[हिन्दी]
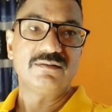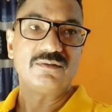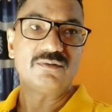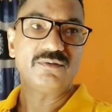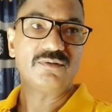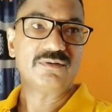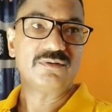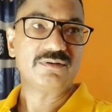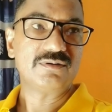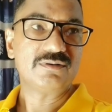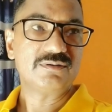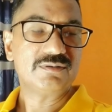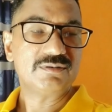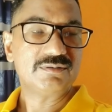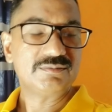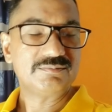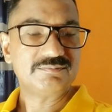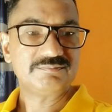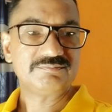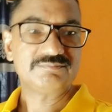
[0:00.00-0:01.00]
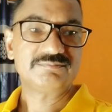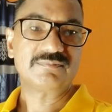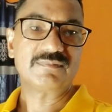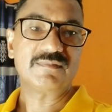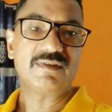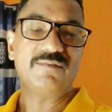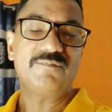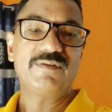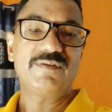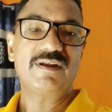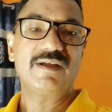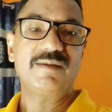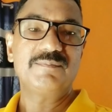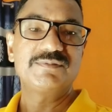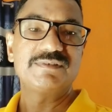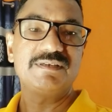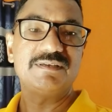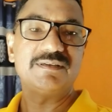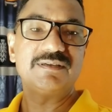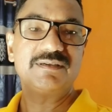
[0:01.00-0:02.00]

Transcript: और अब फिर आपसे